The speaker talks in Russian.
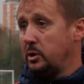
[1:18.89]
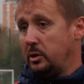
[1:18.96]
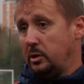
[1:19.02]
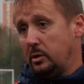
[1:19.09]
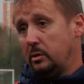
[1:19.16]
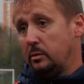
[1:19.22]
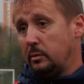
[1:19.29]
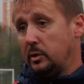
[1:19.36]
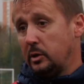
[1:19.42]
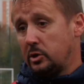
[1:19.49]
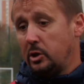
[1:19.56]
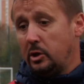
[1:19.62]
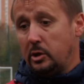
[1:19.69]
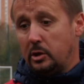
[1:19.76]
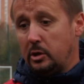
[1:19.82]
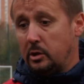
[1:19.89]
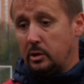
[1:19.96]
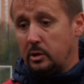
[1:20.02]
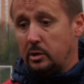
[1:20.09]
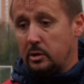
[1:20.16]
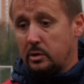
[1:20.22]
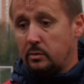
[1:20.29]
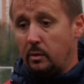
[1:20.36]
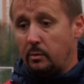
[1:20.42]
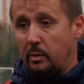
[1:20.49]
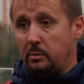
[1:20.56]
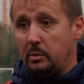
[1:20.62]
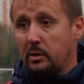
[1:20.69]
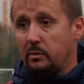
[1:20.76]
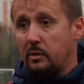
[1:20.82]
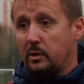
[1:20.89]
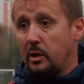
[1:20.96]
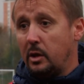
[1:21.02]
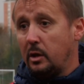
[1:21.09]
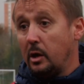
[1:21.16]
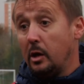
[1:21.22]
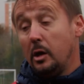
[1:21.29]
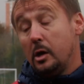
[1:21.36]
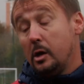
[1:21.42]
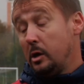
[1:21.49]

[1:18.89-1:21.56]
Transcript: и мы нашли свой момент в атаке,